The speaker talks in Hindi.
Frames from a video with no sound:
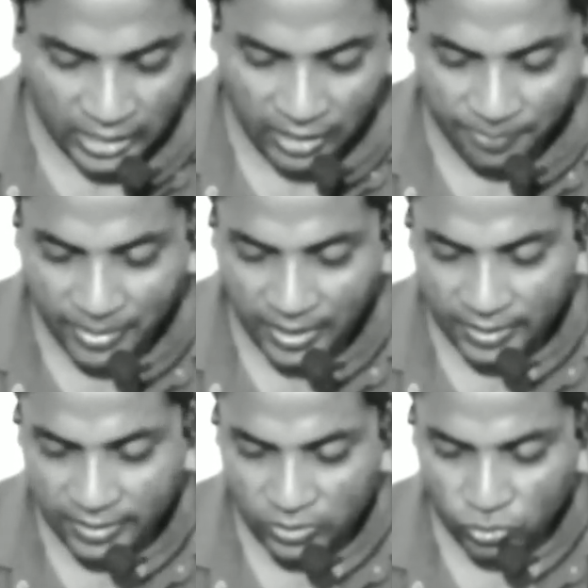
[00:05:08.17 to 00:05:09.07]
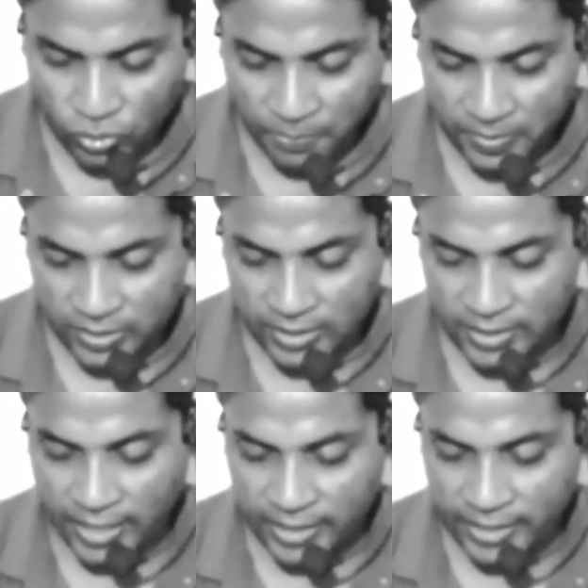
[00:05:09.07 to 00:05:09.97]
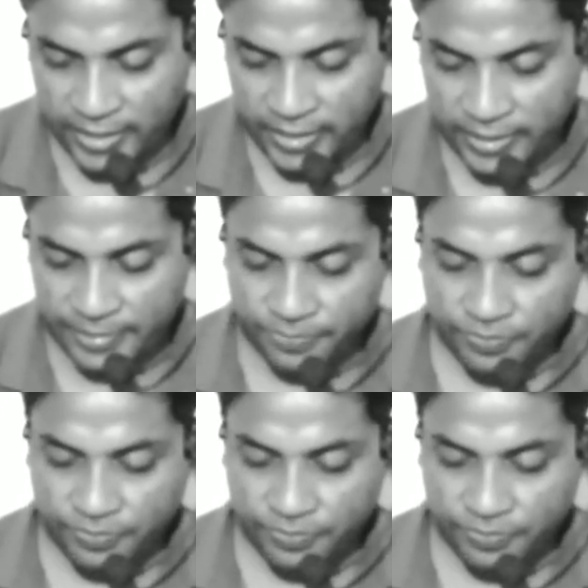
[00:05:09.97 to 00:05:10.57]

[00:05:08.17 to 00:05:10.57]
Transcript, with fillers: दिल में ही स्वप्न सजाते हैं